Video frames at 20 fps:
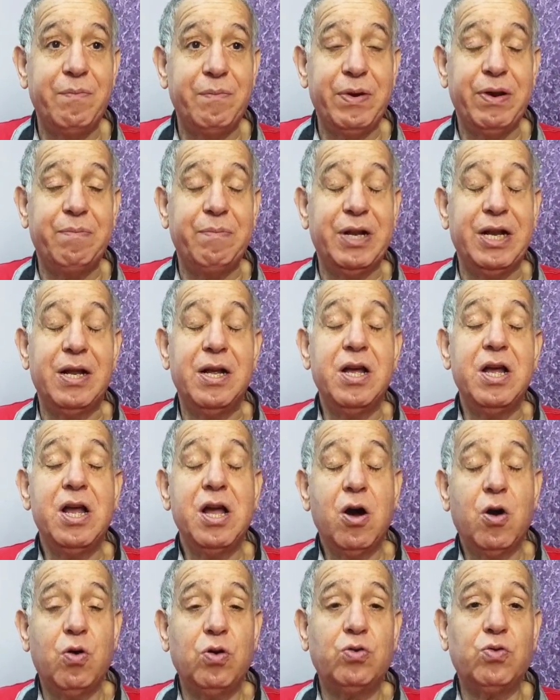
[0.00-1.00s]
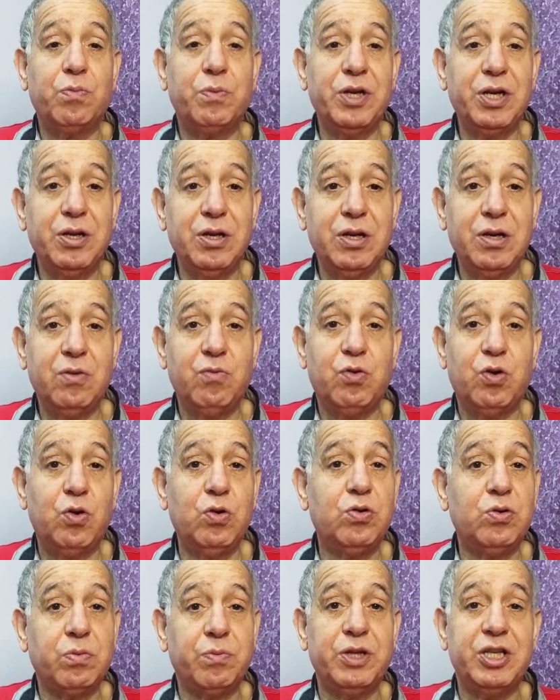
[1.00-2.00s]
من قلته من
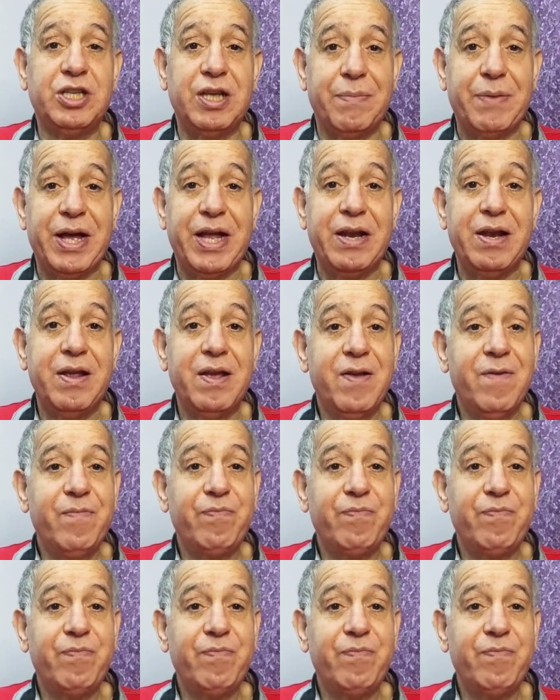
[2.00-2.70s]
وقلته من زمان